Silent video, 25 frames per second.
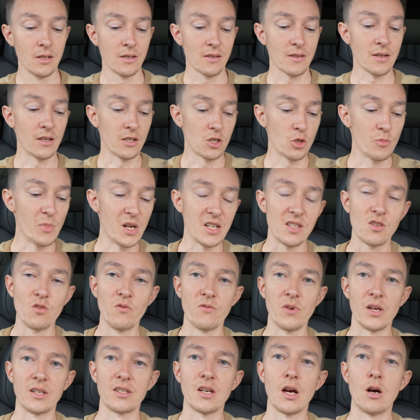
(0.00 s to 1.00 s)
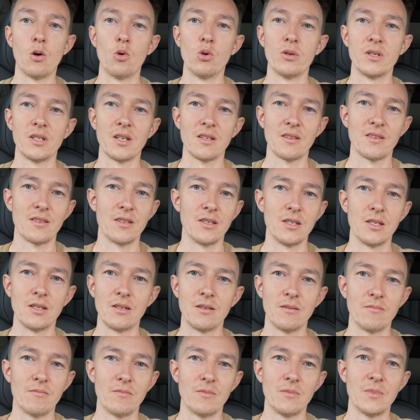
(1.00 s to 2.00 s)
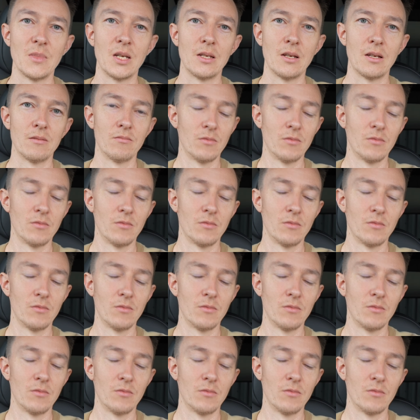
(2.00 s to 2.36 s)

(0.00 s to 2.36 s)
sage ich mal, zu vertrauen, dass in